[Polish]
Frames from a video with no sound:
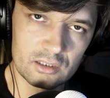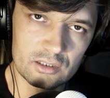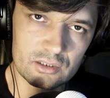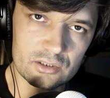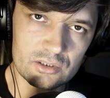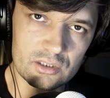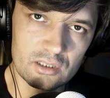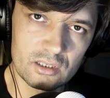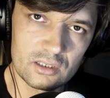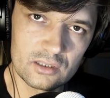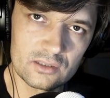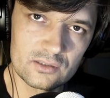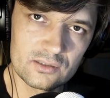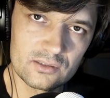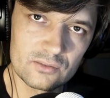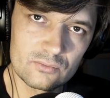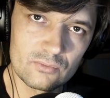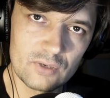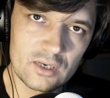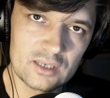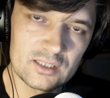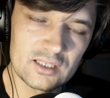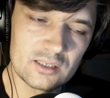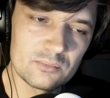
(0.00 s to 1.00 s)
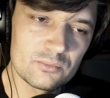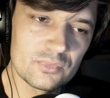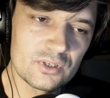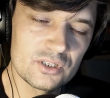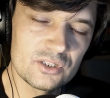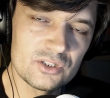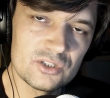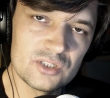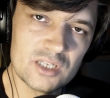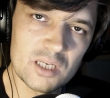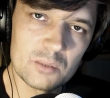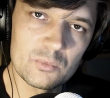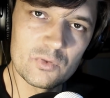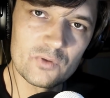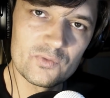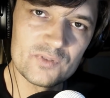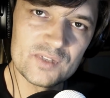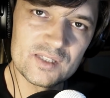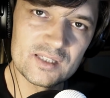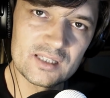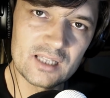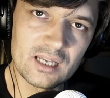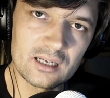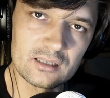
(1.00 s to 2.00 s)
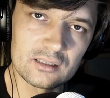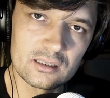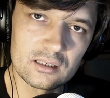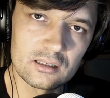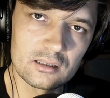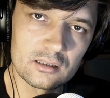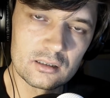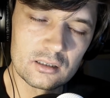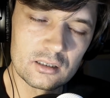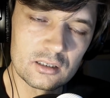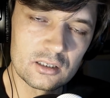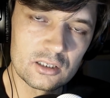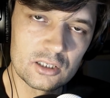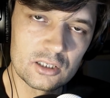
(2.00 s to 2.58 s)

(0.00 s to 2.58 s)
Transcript: że zła nie będziemy w stanie